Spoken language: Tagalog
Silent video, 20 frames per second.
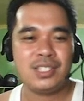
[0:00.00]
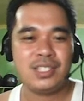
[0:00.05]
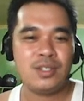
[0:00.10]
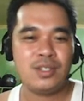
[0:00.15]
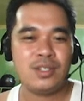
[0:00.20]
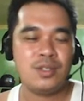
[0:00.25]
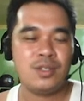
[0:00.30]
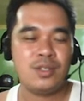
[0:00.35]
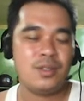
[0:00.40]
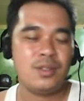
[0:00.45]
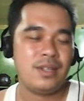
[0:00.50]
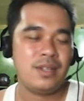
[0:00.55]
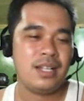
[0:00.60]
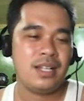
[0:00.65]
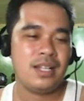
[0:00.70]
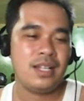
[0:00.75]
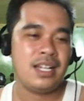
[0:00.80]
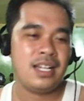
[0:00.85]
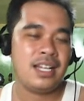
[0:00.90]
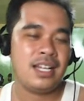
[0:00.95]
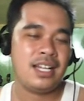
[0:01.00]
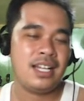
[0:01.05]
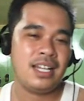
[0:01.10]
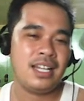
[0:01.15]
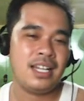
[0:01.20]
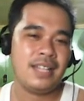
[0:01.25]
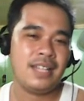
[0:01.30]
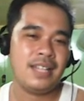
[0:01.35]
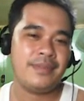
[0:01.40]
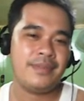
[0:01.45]
so
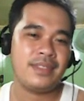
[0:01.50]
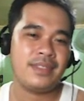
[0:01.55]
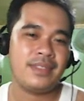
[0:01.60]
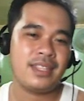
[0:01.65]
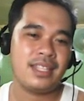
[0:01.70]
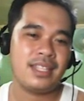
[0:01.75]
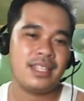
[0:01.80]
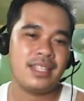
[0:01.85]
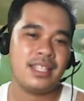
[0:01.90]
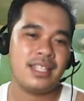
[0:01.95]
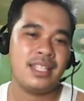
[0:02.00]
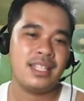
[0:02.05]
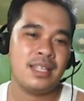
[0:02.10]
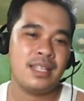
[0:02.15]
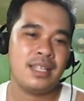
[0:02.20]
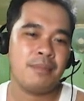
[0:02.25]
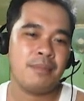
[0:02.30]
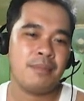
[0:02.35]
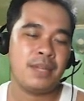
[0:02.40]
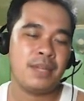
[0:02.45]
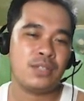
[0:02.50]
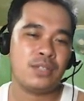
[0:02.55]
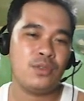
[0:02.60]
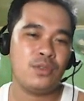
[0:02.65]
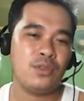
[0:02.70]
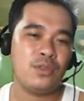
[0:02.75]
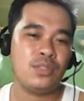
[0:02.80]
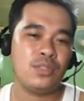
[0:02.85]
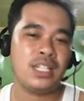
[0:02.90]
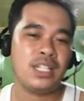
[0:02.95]
ah uh,
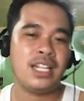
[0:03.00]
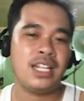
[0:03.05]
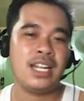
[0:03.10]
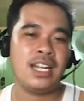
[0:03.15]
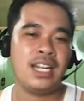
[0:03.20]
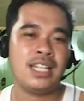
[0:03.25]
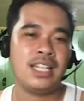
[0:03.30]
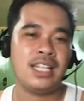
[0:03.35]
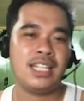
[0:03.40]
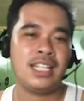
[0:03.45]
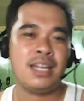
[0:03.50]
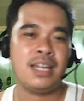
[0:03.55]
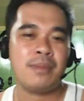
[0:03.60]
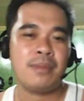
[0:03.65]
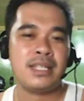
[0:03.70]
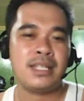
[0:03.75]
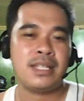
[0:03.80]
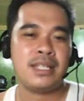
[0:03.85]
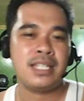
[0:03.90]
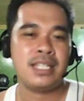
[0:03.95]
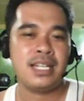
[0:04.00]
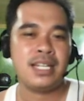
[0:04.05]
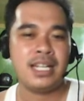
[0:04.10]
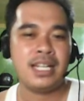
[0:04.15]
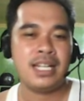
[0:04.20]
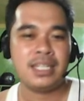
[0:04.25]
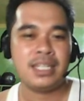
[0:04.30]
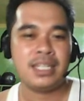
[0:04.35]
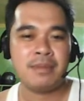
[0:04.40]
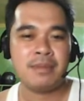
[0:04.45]
Pagtuunan na lang natin ng pansin ng
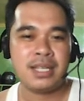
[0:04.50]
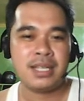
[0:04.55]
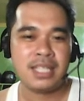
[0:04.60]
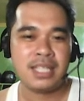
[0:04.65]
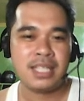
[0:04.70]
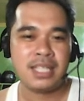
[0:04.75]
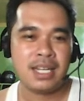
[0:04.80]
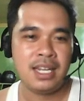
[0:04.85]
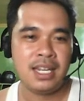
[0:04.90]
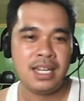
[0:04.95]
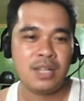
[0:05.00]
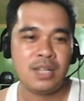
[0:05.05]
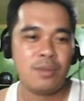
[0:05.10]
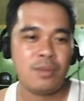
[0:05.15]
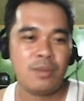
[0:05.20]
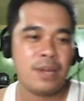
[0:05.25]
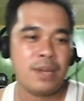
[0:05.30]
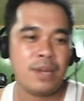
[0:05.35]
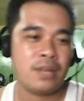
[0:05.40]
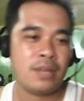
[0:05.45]
ating mga sarili kung paano